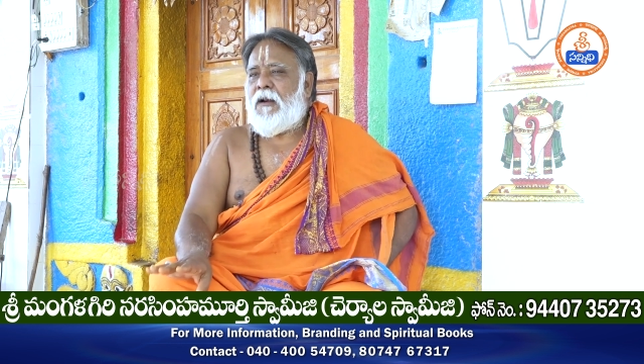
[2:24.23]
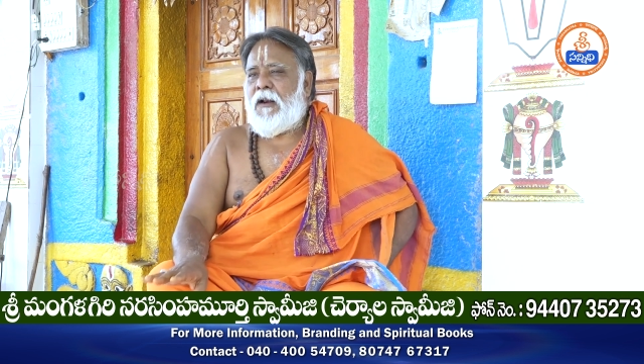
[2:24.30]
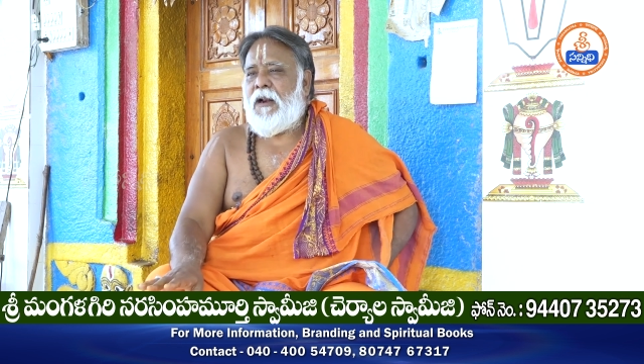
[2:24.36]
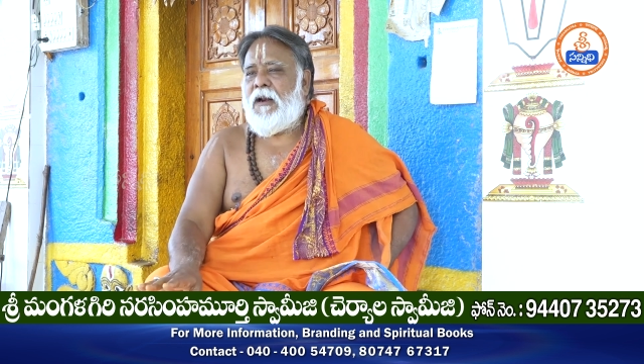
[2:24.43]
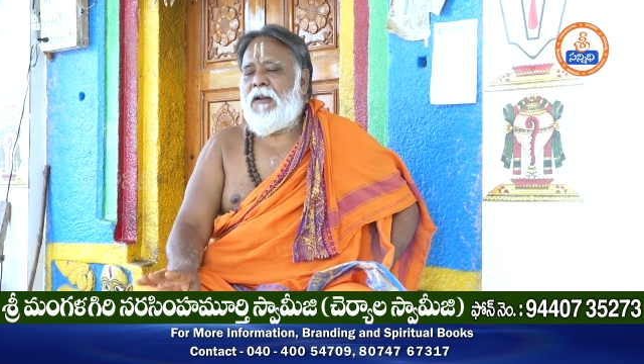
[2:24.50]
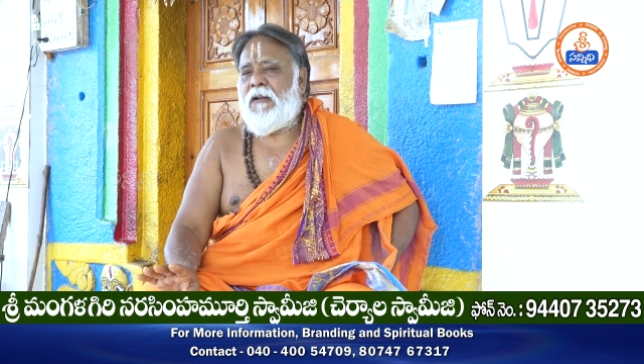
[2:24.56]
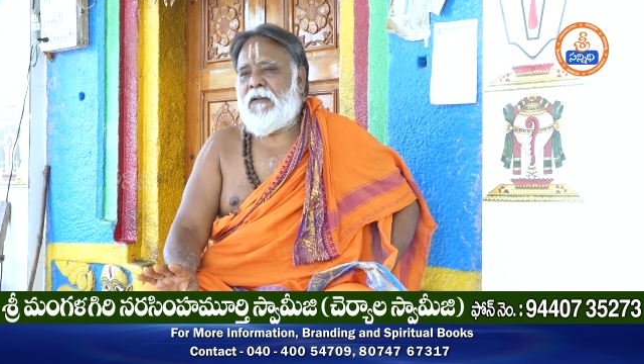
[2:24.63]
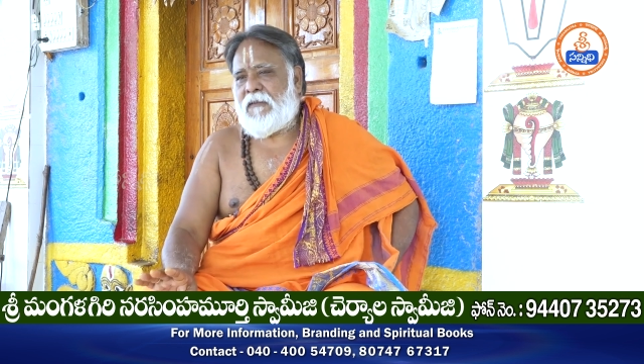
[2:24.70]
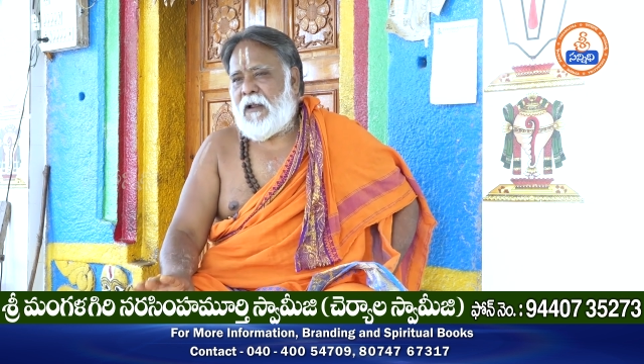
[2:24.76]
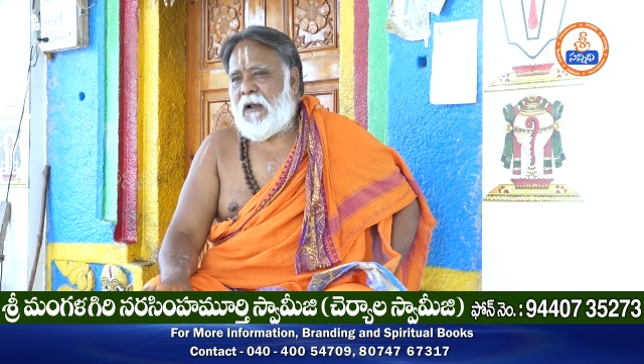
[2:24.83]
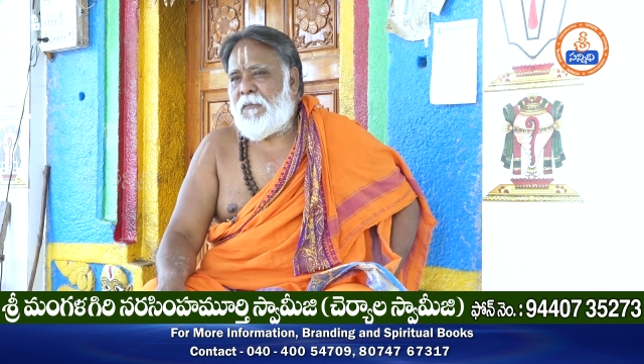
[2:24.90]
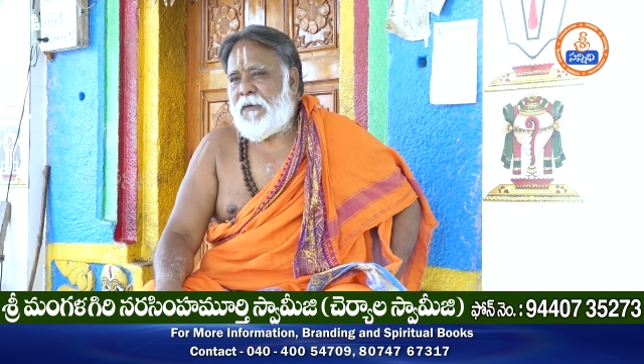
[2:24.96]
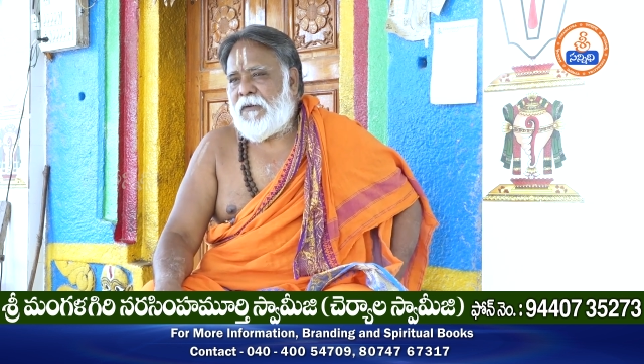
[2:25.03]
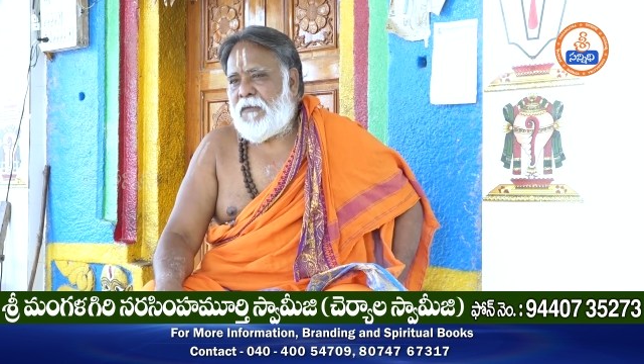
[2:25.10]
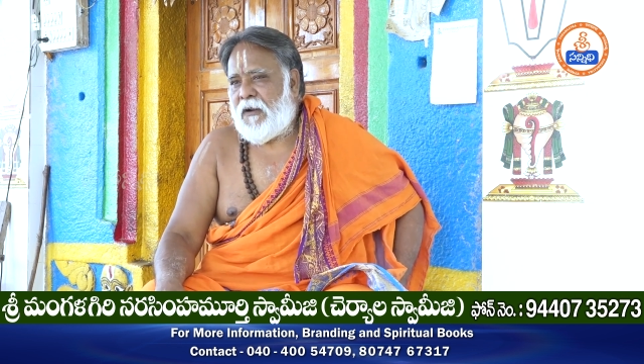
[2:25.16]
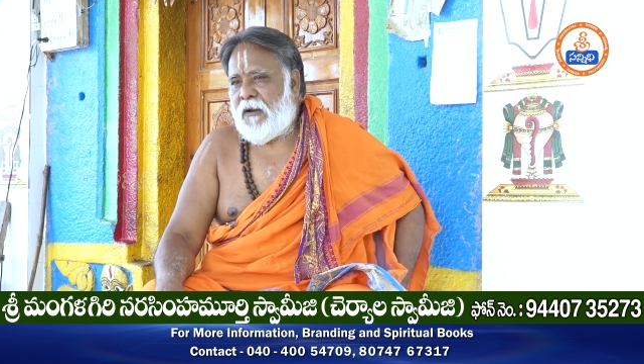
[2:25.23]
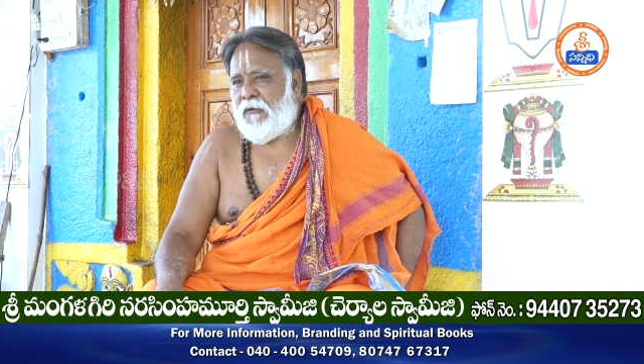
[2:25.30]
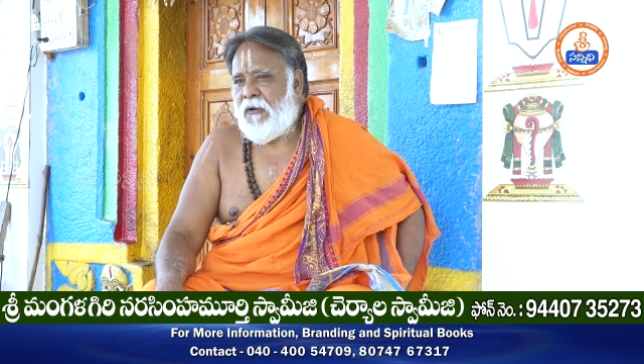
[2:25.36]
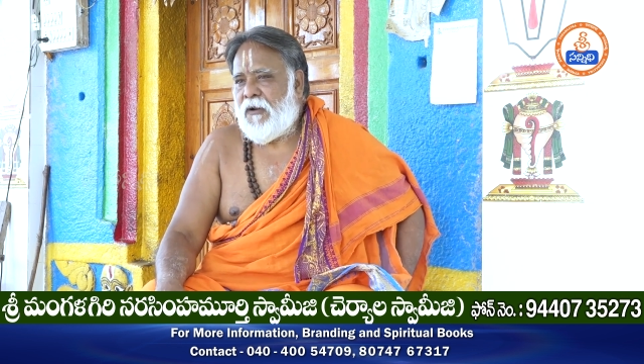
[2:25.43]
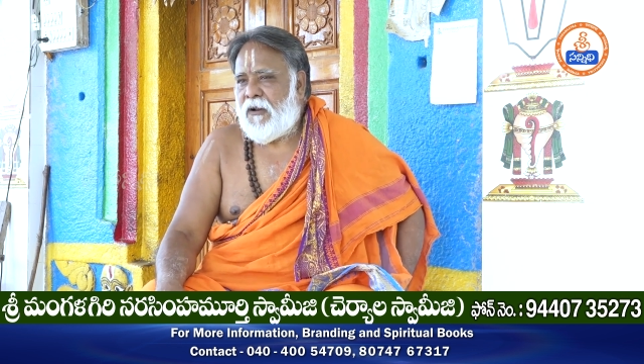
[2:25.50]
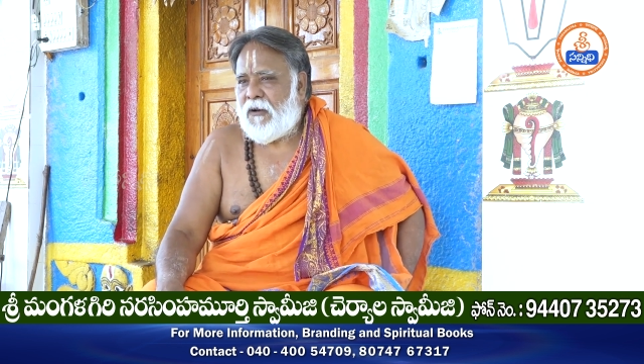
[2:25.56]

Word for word: నేను ఇది స్థాపించాను